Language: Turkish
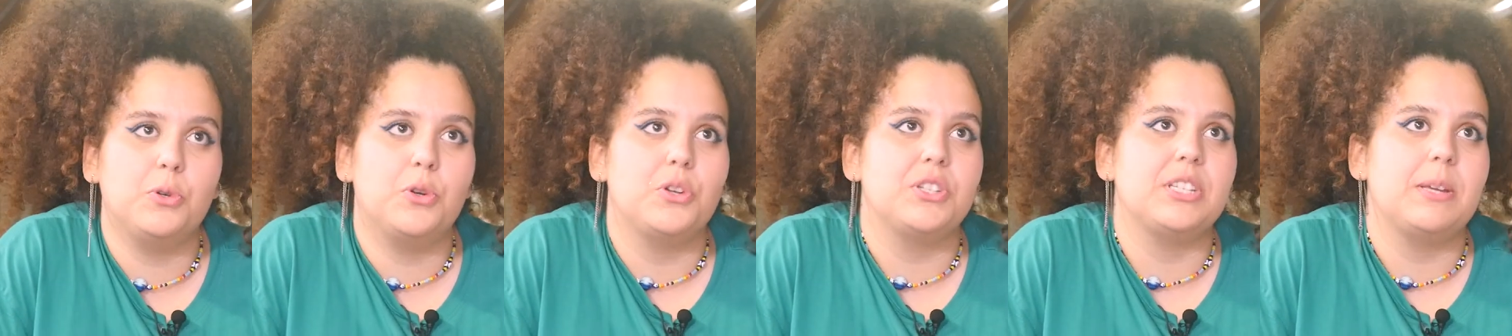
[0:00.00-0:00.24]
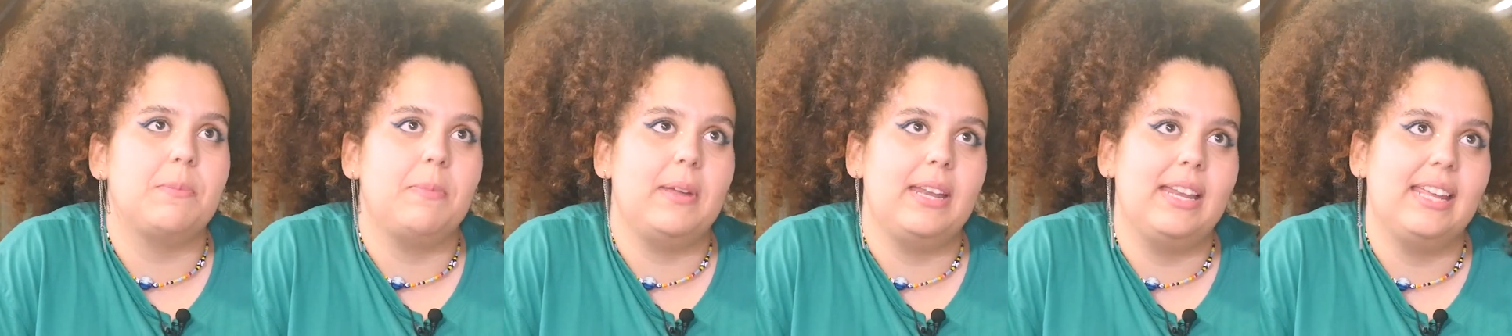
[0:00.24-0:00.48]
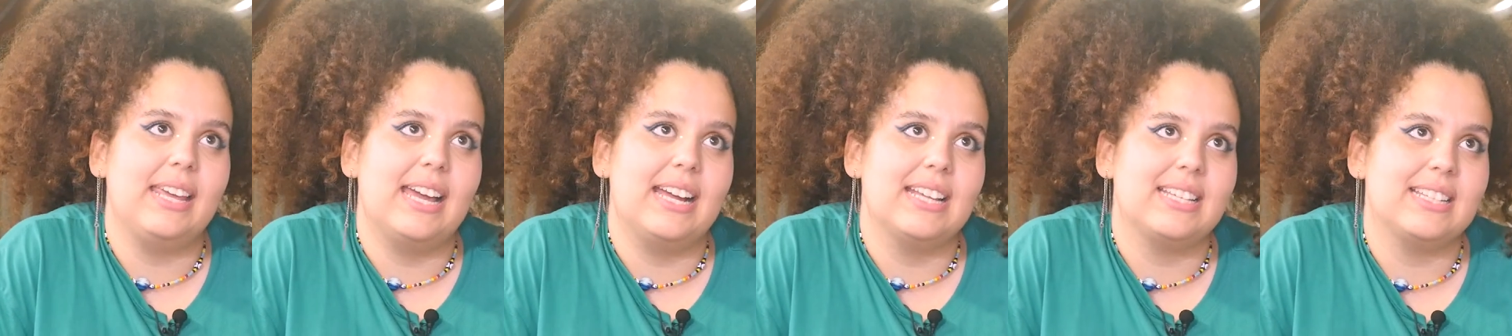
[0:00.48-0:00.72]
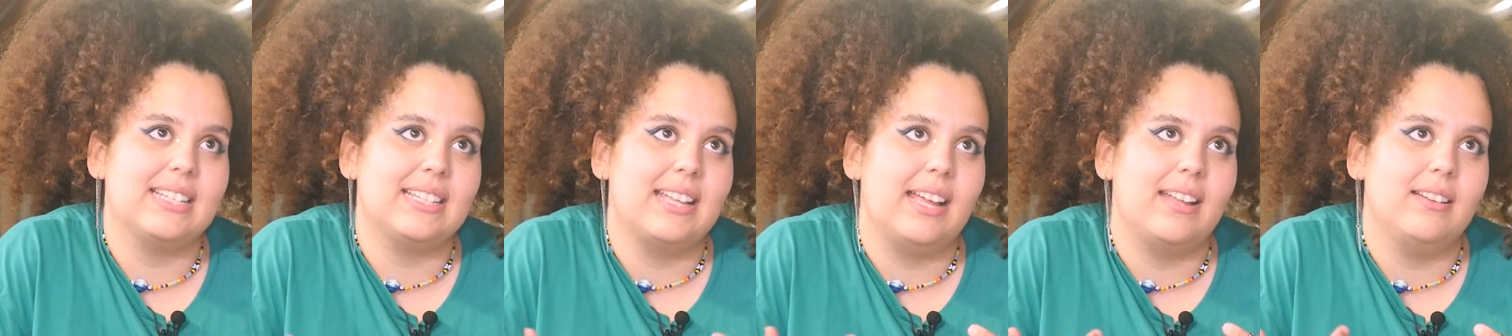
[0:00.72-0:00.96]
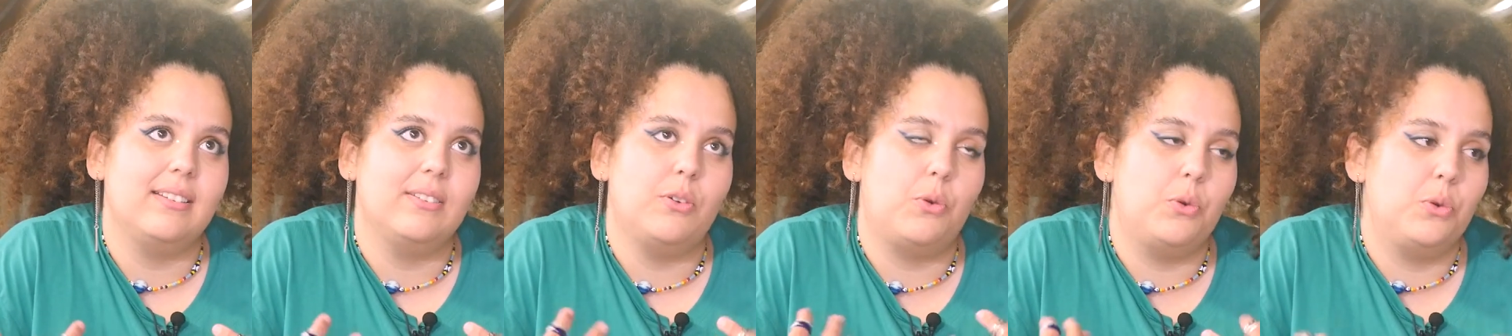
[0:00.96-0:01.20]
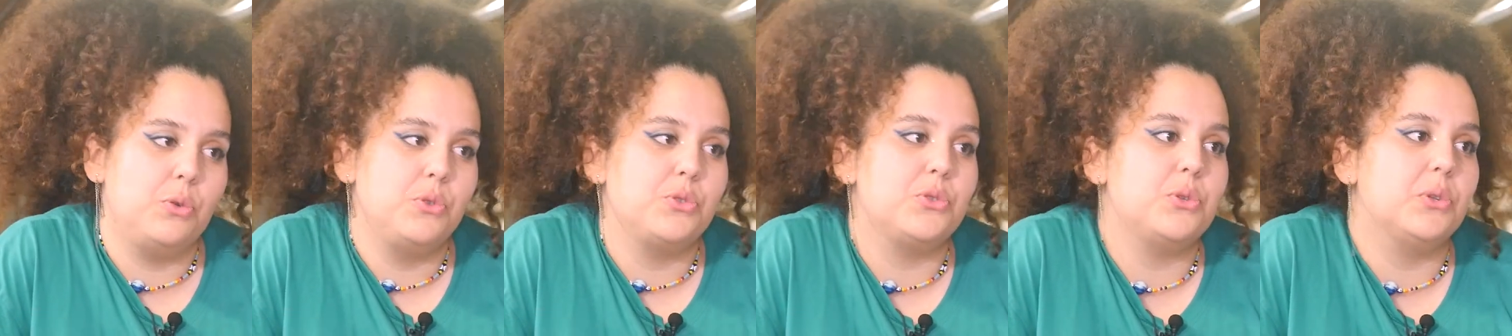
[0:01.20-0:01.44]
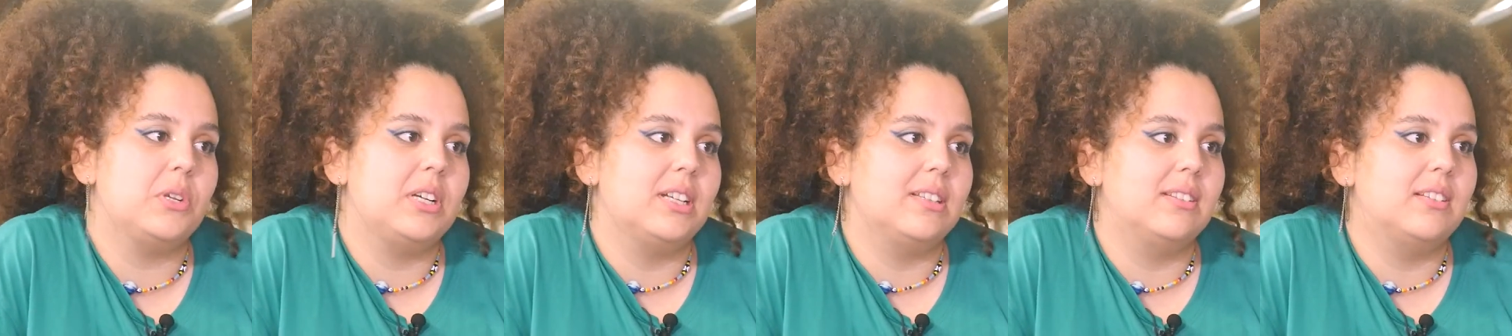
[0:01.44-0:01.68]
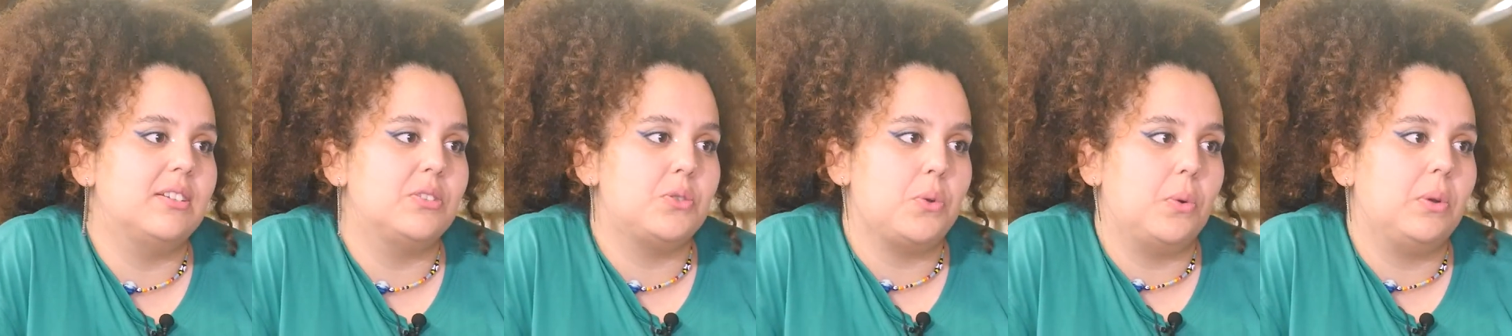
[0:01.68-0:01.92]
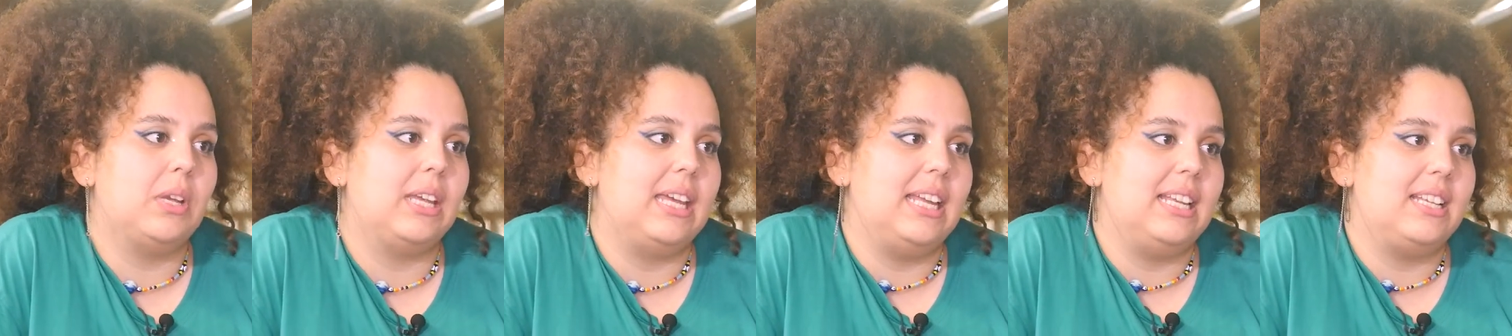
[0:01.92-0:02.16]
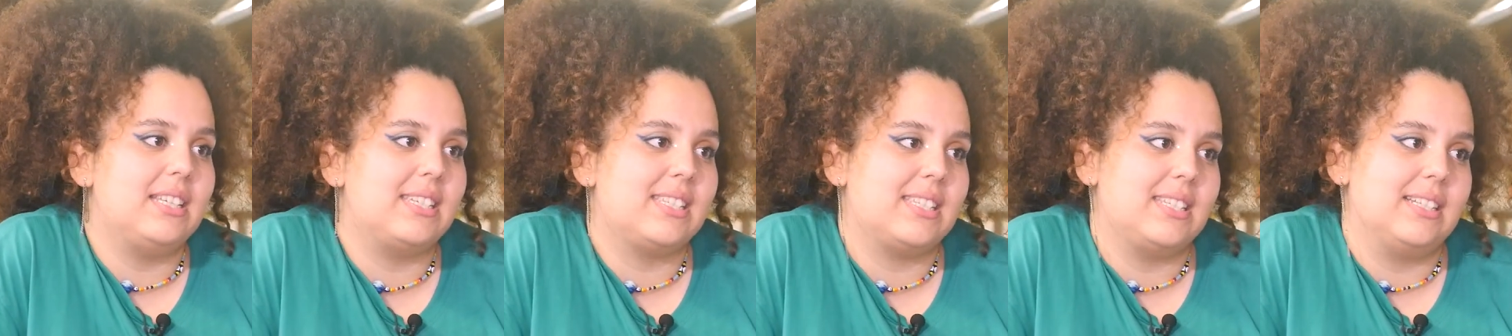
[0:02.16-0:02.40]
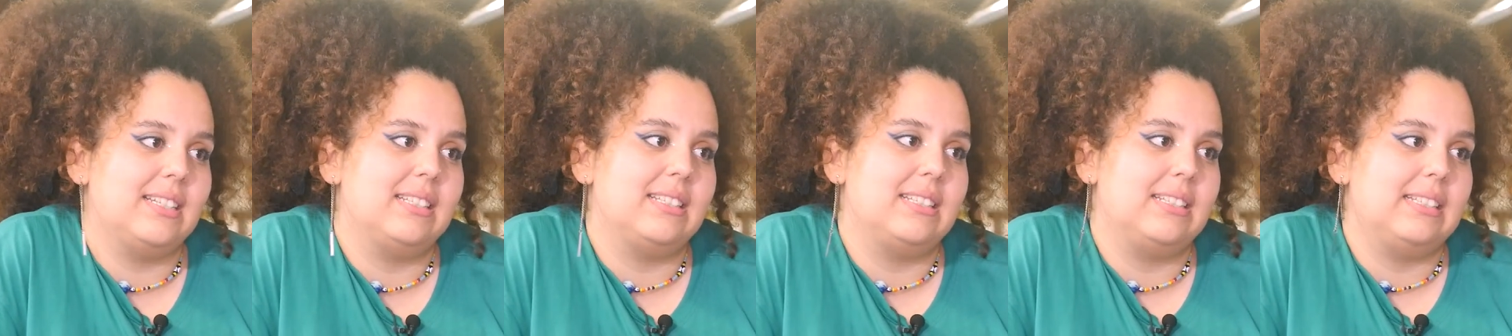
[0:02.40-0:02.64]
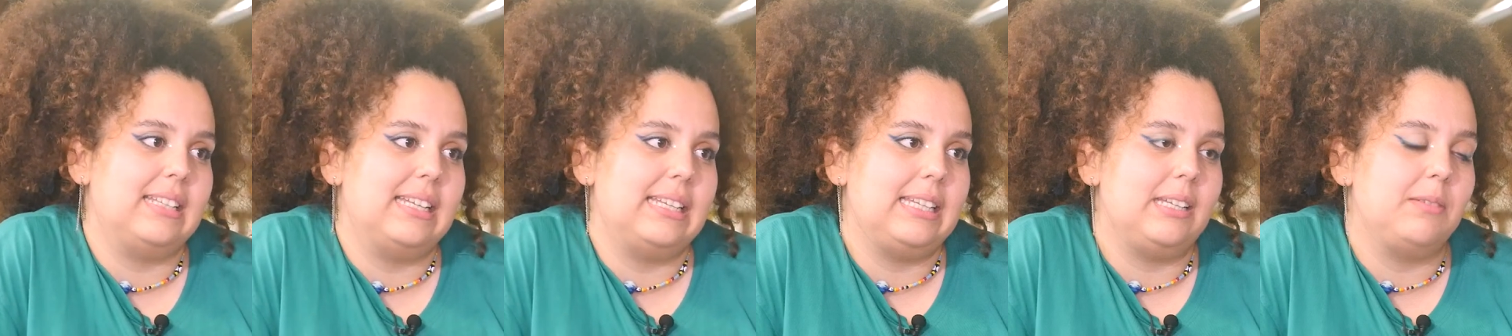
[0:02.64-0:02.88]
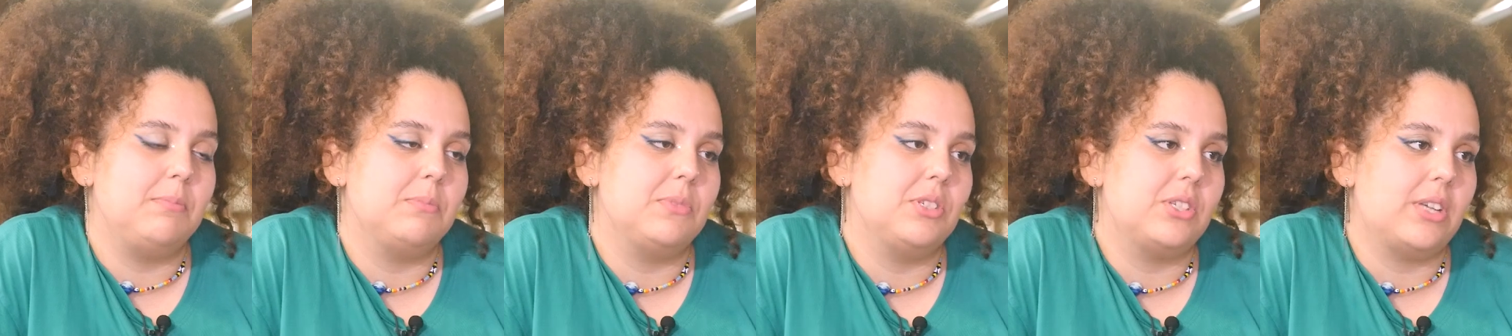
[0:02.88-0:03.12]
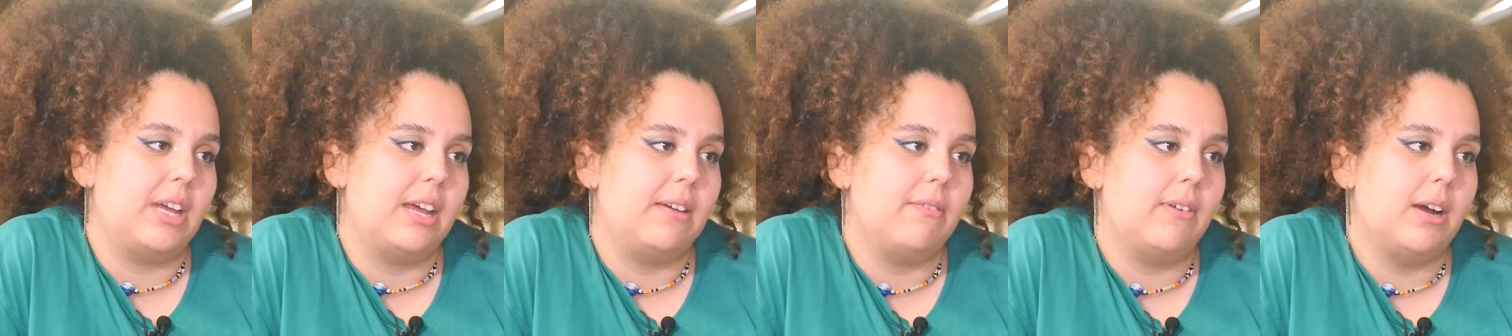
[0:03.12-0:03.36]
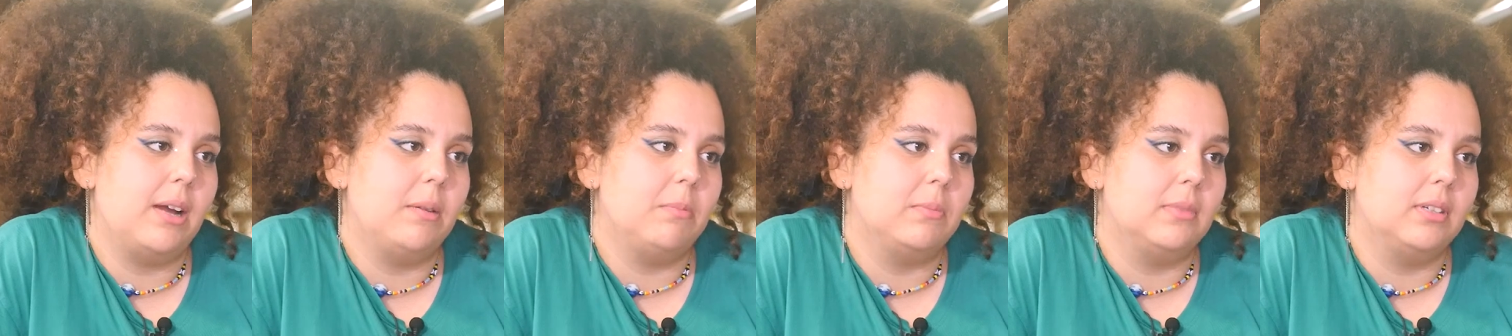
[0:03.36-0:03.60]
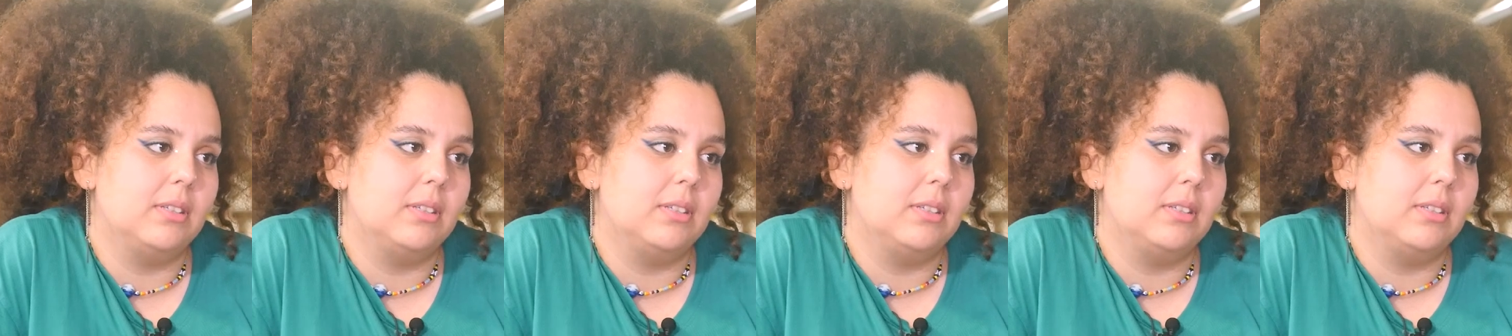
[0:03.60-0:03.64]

proje beni gerçekten oyunculuk adına çok geliştirdi dediğim bir şey var